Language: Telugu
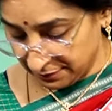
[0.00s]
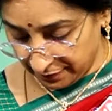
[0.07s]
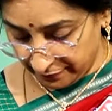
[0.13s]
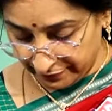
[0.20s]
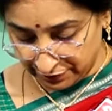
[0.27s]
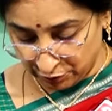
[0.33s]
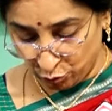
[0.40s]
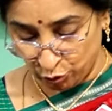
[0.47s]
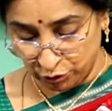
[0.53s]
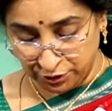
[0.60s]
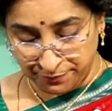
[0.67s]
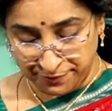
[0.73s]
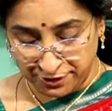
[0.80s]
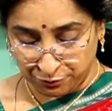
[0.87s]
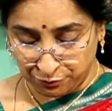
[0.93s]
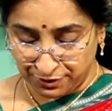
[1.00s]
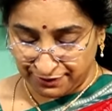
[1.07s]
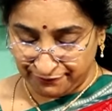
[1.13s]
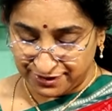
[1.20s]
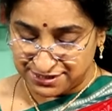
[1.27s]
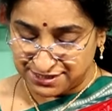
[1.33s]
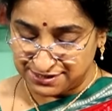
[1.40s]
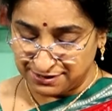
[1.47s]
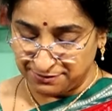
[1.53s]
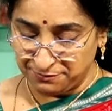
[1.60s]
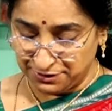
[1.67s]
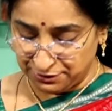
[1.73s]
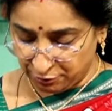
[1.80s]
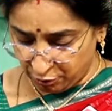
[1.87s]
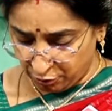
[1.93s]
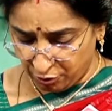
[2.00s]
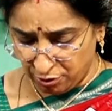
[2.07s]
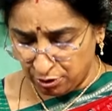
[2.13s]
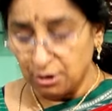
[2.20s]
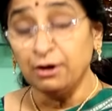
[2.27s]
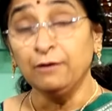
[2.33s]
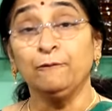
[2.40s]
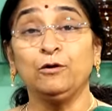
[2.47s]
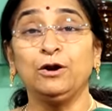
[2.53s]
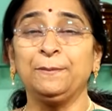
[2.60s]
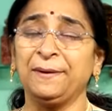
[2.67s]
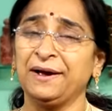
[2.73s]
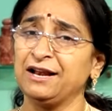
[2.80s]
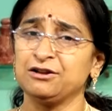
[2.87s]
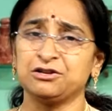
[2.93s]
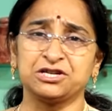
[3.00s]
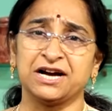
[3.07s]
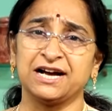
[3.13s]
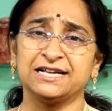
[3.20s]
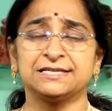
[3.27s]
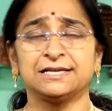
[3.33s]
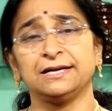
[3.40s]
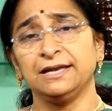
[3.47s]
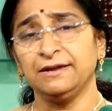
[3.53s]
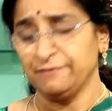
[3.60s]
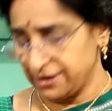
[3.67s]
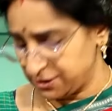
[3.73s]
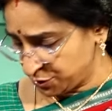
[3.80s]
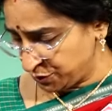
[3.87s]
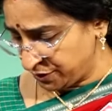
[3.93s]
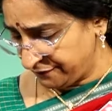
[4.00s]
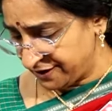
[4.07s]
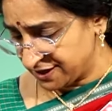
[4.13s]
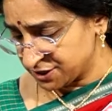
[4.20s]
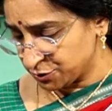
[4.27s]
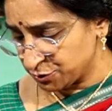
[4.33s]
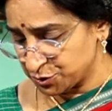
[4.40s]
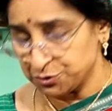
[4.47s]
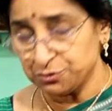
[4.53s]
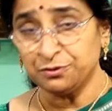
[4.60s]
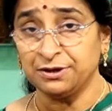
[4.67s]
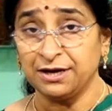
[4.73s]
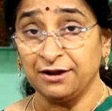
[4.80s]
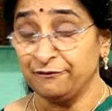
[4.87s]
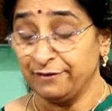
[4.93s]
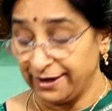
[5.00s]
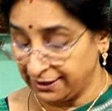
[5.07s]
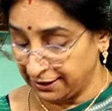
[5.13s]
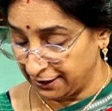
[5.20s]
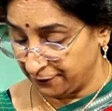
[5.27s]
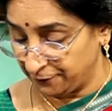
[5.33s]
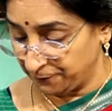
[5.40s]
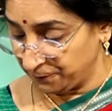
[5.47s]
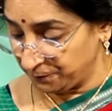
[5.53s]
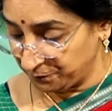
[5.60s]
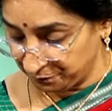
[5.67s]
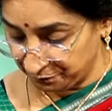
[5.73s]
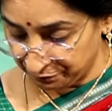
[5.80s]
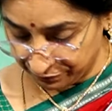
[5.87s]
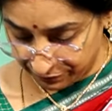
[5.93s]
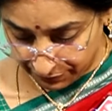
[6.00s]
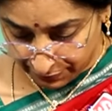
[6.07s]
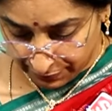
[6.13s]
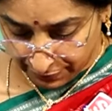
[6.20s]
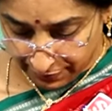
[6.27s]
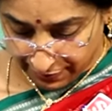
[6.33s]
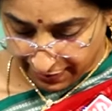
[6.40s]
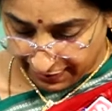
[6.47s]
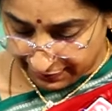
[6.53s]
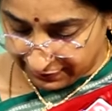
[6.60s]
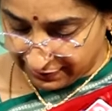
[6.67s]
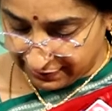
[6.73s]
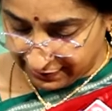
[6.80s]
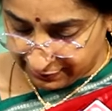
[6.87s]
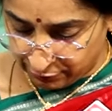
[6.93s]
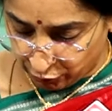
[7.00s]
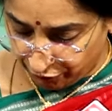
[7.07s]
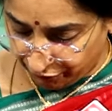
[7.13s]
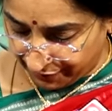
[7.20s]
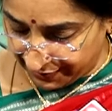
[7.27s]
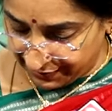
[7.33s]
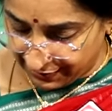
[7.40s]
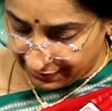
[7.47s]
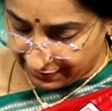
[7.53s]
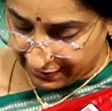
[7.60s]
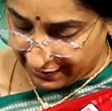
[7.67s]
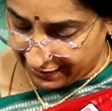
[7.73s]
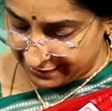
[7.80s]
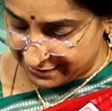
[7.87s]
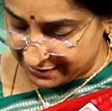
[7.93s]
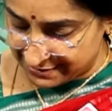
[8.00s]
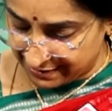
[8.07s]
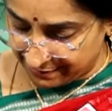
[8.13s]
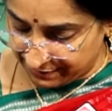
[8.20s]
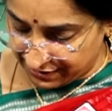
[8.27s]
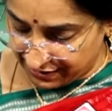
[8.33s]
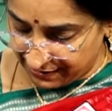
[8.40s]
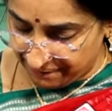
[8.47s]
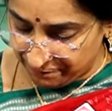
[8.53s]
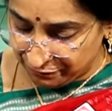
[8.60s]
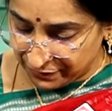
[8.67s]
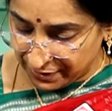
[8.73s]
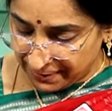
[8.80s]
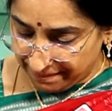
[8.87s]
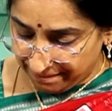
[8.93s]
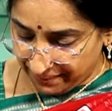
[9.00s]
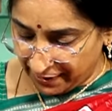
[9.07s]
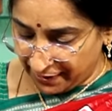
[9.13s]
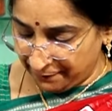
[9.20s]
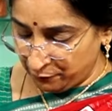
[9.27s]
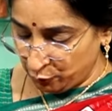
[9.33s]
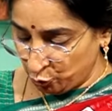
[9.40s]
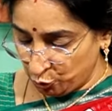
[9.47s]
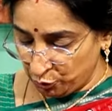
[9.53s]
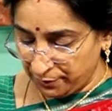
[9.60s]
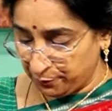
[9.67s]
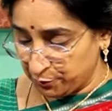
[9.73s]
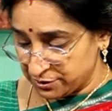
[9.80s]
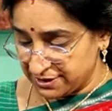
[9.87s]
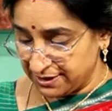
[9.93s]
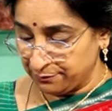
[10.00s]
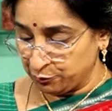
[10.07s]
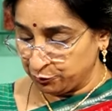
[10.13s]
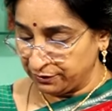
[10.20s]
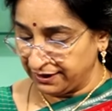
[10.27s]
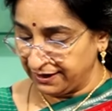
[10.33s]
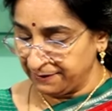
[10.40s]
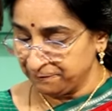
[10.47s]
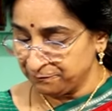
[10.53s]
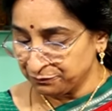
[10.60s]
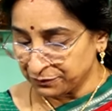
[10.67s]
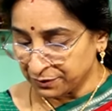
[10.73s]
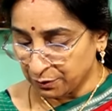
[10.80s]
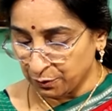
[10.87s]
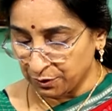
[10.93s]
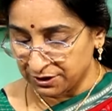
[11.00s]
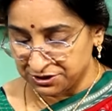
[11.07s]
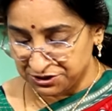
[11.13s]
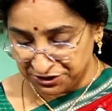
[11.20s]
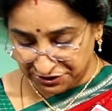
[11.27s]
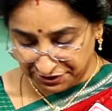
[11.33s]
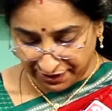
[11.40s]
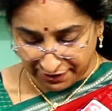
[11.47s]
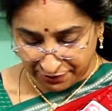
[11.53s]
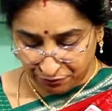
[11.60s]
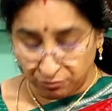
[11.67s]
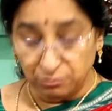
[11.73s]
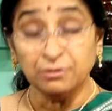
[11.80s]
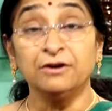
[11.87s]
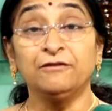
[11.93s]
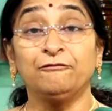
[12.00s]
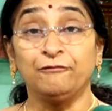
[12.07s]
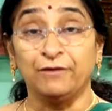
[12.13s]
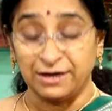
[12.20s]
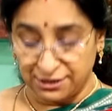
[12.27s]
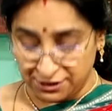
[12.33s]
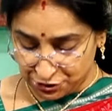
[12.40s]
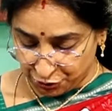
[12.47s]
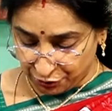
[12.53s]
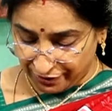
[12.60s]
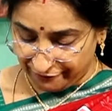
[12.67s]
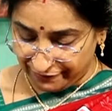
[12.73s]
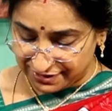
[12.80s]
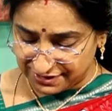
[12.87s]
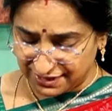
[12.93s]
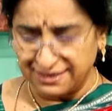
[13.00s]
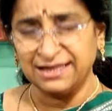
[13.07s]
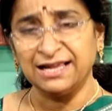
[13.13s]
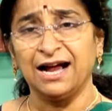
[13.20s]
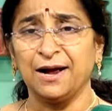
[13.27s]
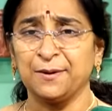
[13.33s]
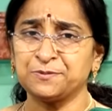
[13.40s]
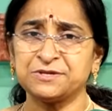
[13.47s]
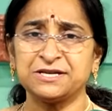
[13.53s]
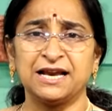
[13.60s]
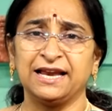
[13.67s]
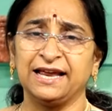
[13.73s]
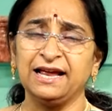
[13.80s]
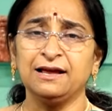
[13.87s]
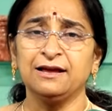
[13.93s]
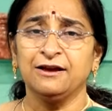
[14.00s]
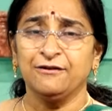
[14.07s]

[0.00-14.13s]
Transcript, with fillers: తర్వాత కొత్తిమీర కూడా వేసేస్తాం ఇందులో ఉల్లిపాయలు చాయిస్ అండి వేసుకుంటే వేసుకోవచ్చు నేను వేయట్లేదు అయితే దీంట్లో ఫైనల్గా ఏం చేస్తామంటే మనం నూనె పోసే ముందే ఒక చిటికెడు వంట సోడా వేస్తే ఇది ఆప్షనలే